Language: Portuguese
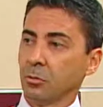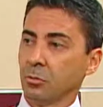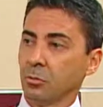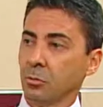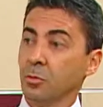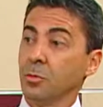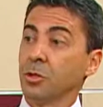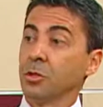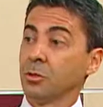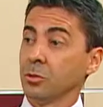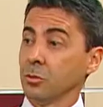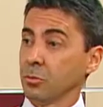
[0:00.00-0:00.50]
do
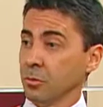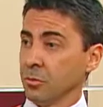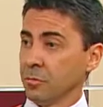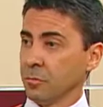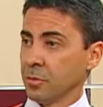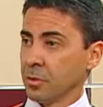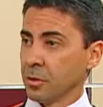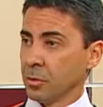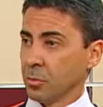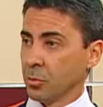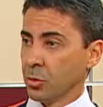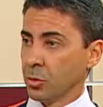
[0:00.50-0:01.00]
mês de
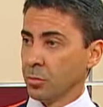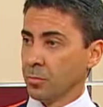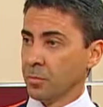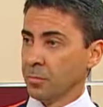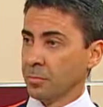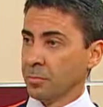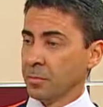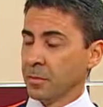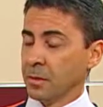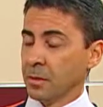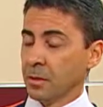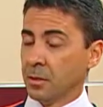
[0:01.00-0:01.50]
novembro.
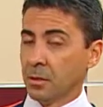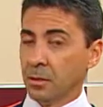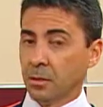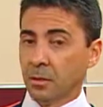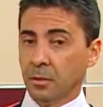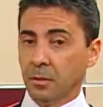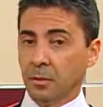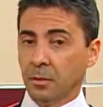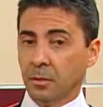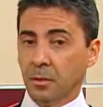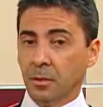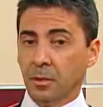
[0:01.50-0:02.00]

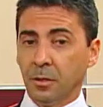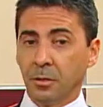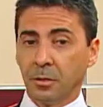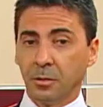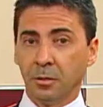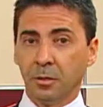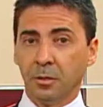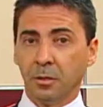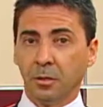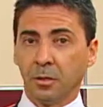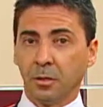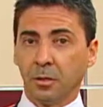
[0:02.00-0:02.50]
E
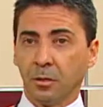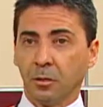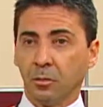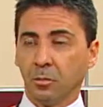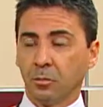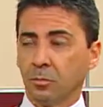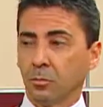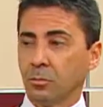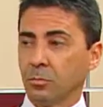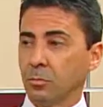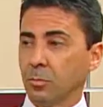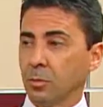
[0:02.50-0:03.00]
desde
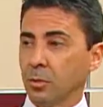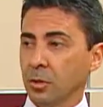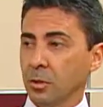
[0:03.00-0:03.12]
então,